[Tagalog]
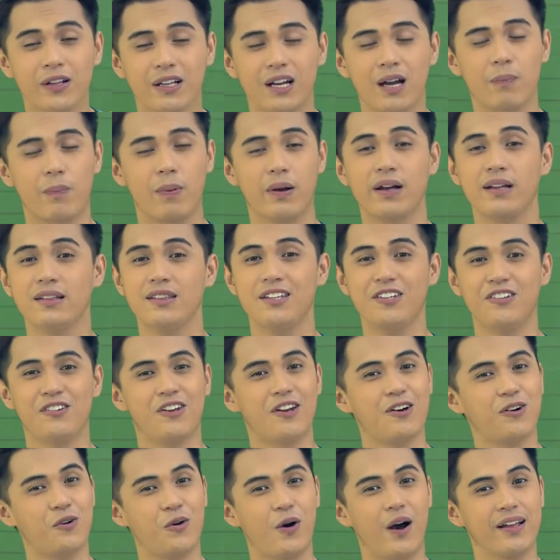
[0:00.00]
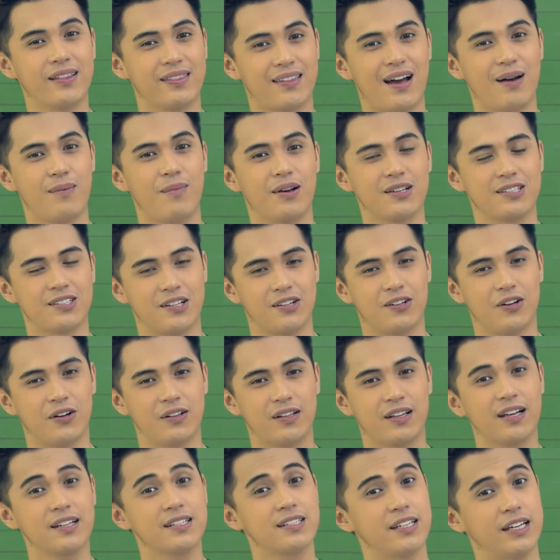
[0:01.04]
kapag hindi nyo nakuha ang tamang
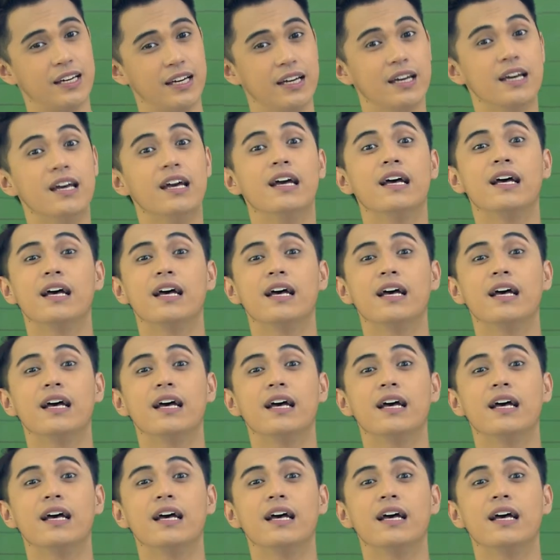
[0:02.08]
sagot kasi